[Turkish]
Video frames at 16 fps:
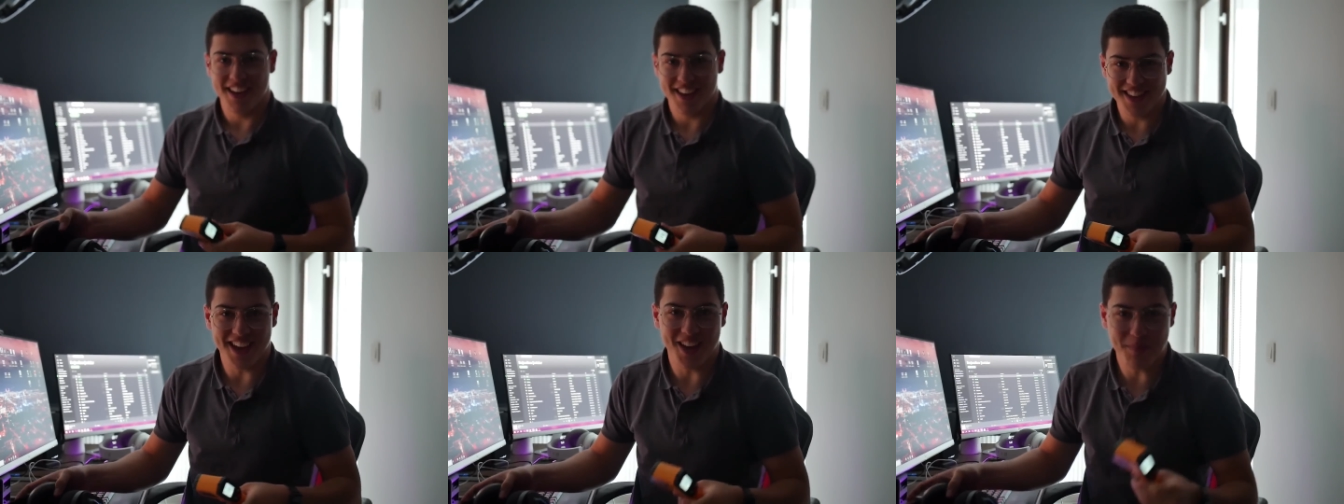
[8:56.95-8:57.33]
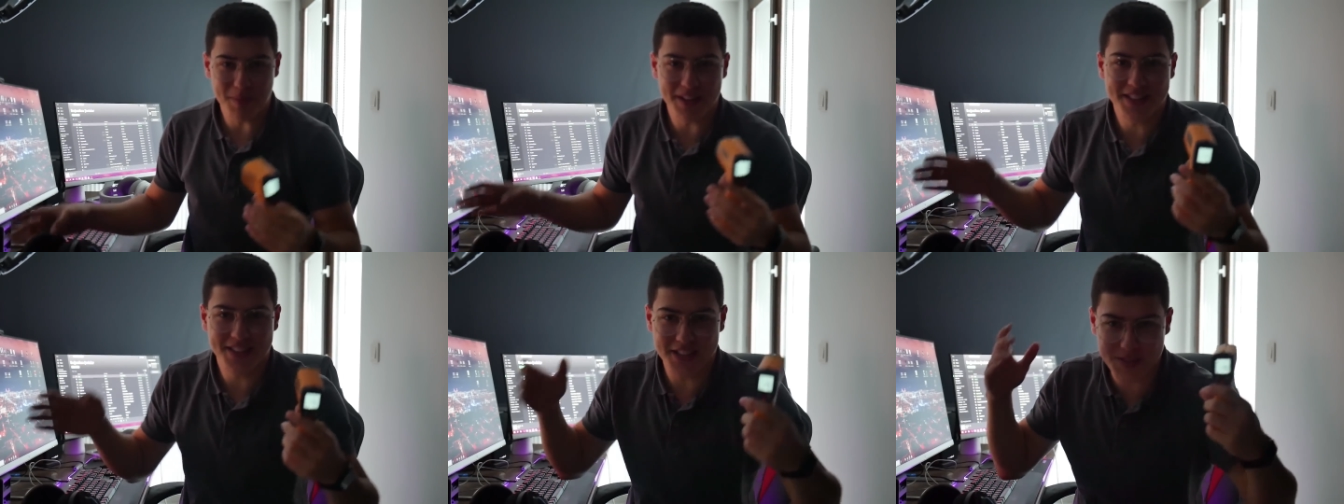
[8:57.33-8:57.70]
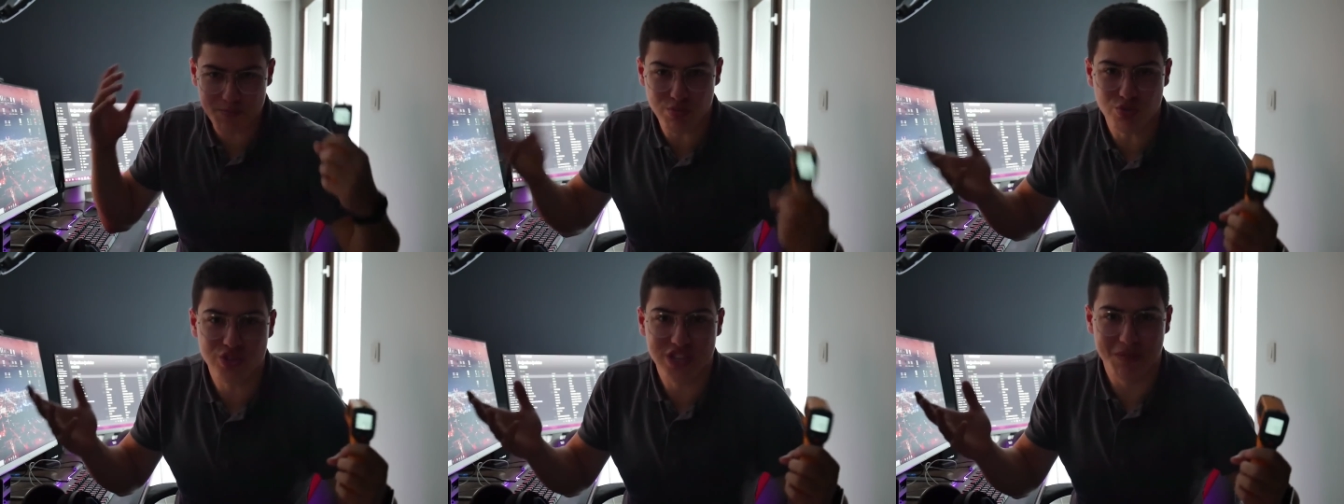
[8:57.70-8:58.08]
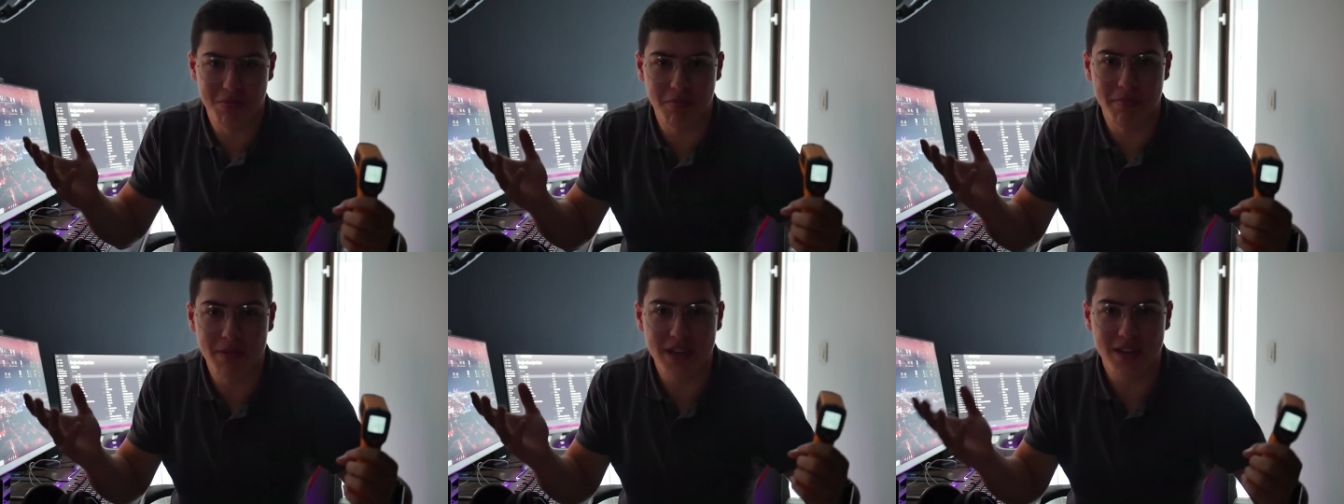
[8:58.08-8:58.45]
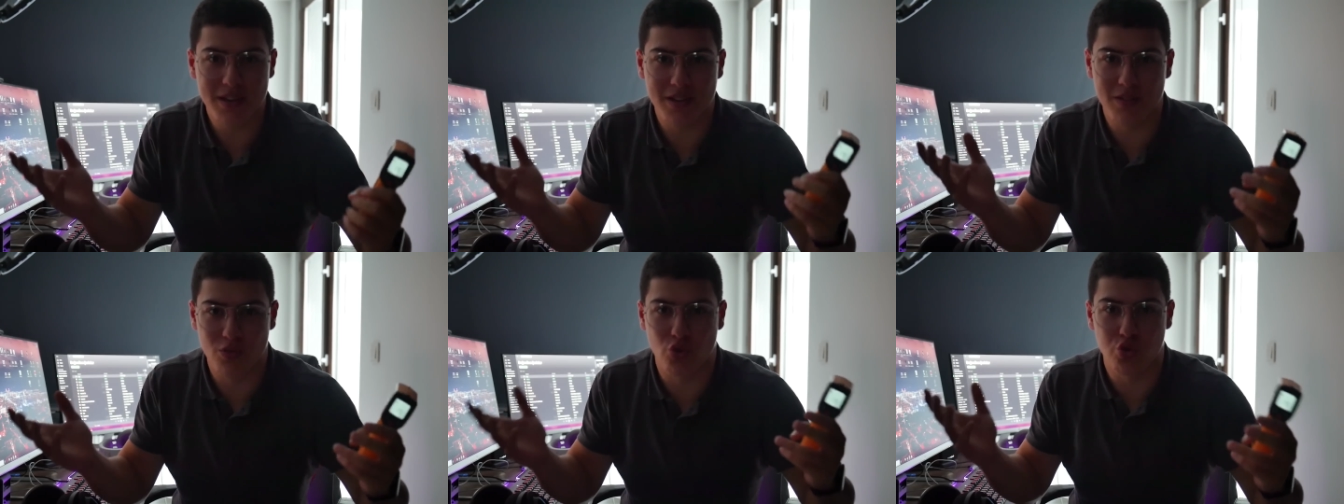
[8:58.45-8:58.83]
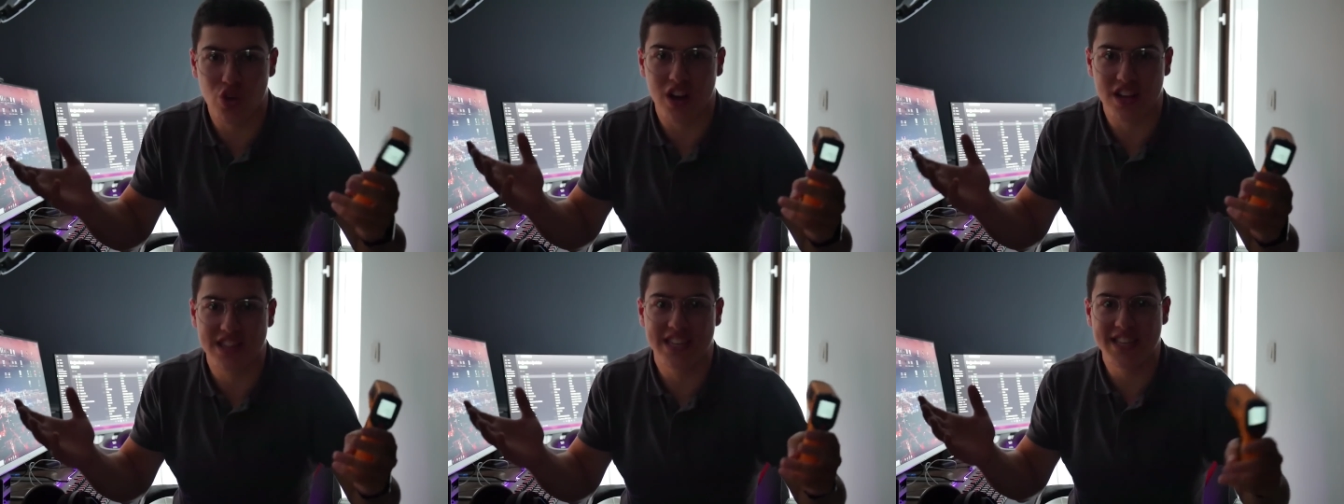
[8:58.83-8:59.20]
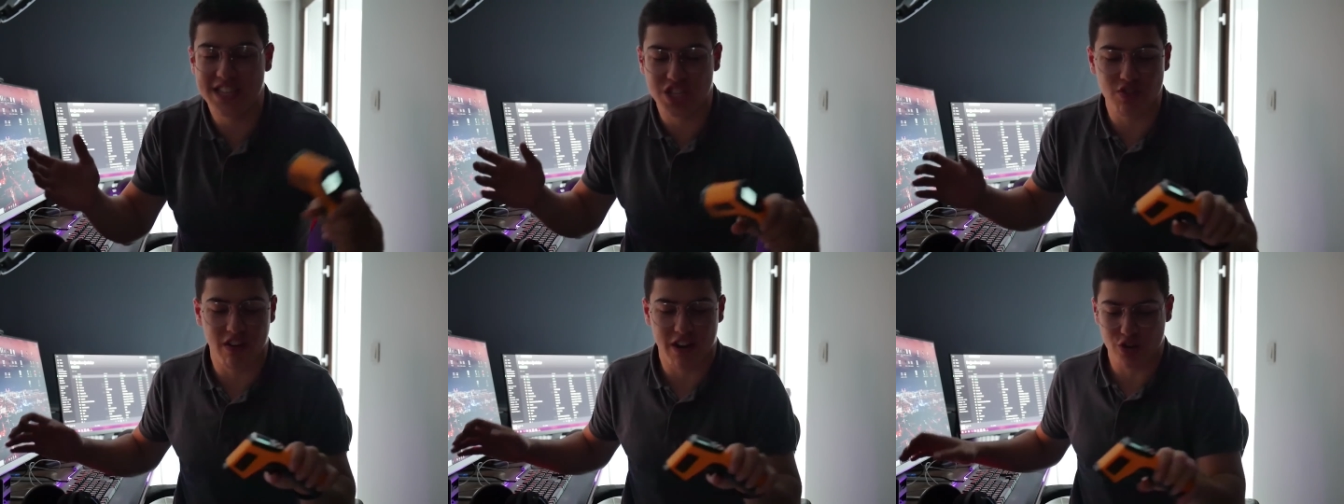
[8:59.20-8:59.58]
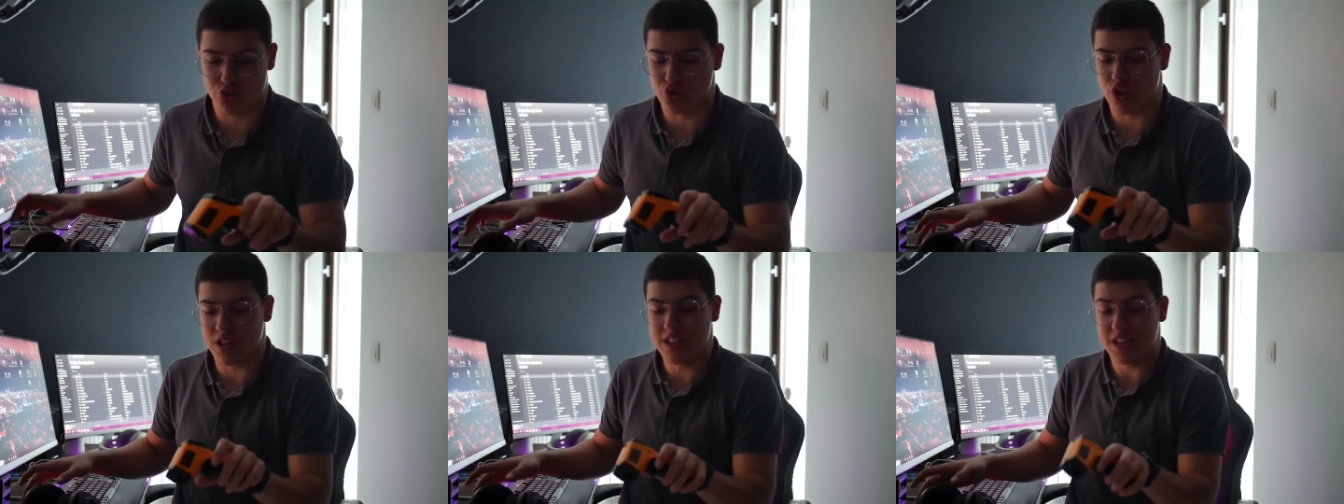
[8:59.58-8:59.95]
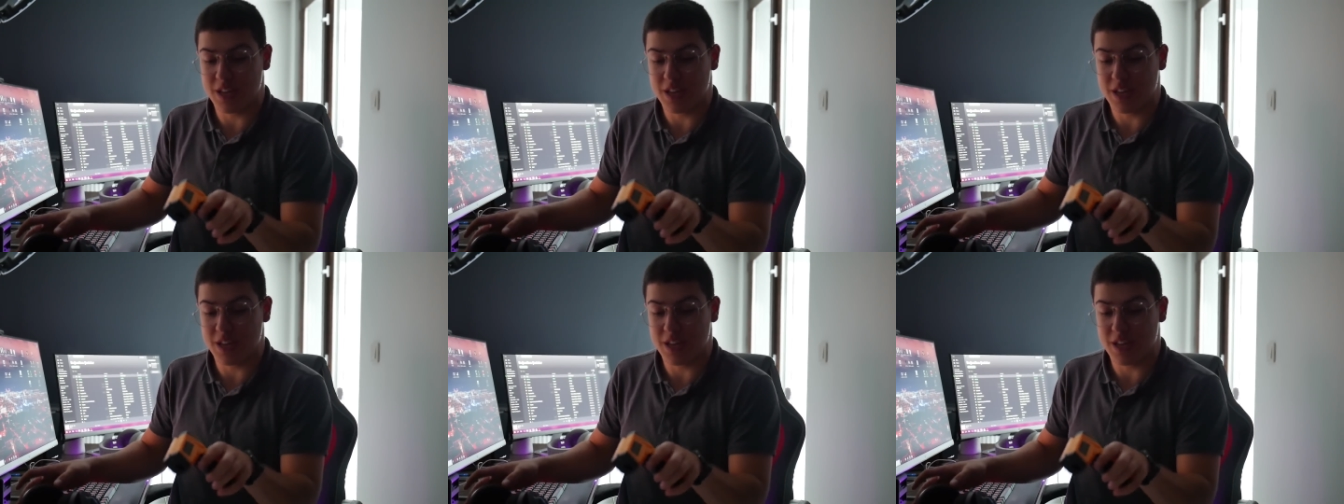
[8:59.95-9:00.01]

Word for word: Yani bildiğiniz buz gibi bir kulaklığın içi var şu an.